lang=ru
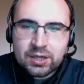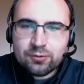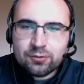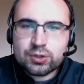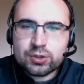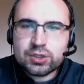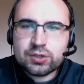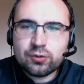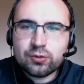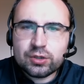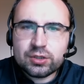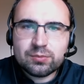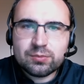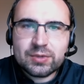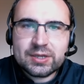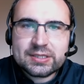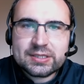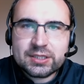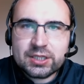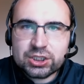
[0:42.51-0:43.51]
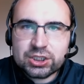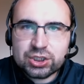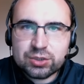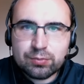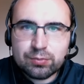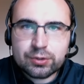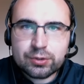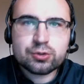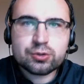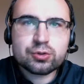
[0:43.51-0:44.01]
Вот сегодня моя задача
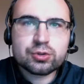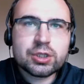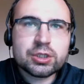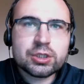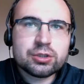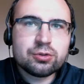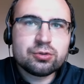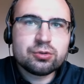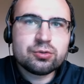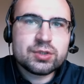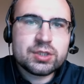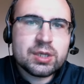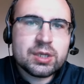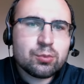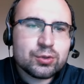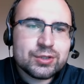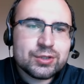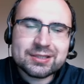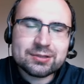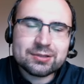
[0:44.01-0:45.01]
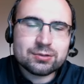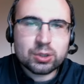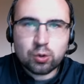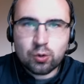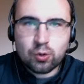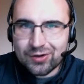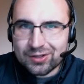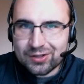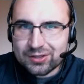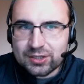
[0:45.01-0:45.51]
порассуждать на эту тему. Нет
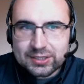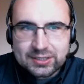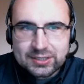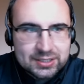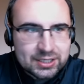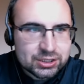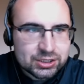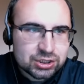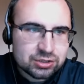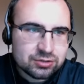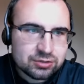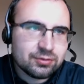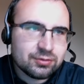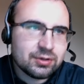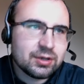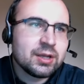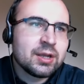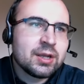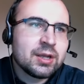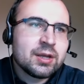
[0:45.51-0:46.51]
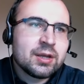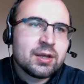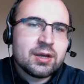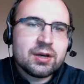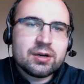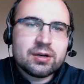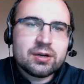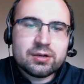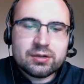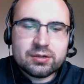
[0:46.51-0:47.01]
такого однозначного
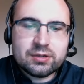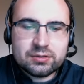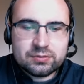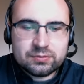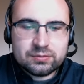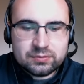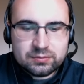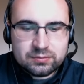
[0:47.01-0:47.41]
э,